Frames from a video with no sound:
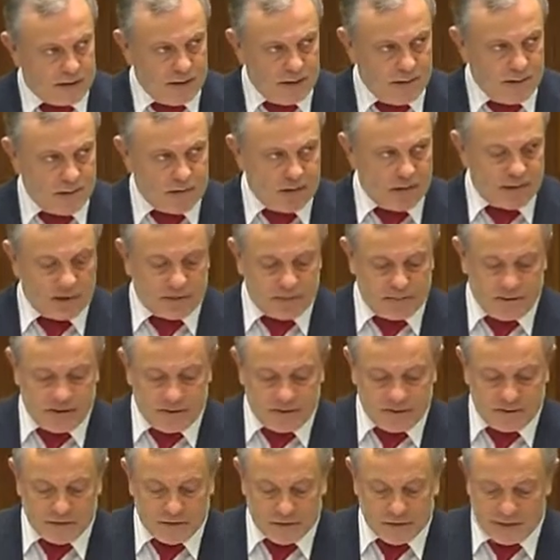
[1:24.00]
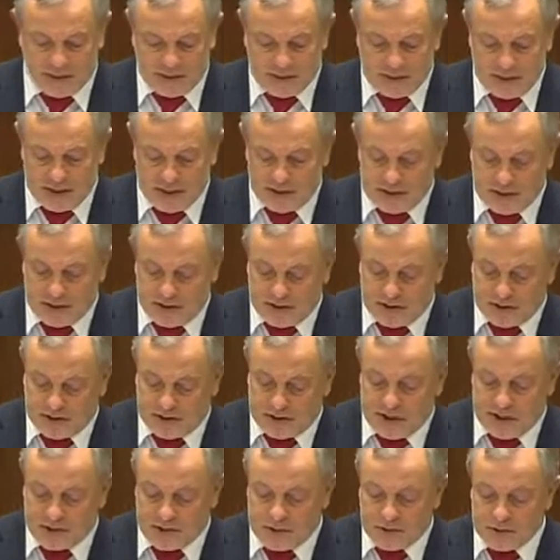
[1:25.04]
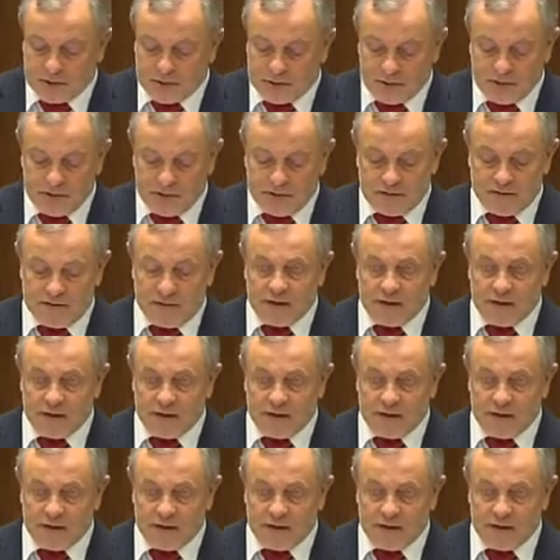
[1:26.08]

i po raz pierwszy nadać tak olbrzymi